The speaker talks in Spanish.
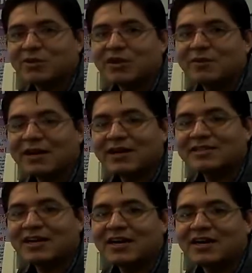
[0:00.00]
pero
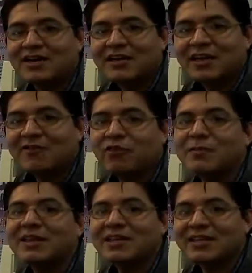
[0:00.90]
llevarlas ya en
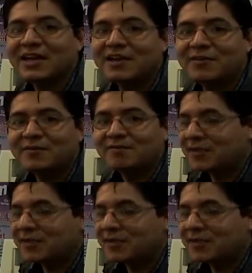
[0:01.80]
forma digital, ¿no?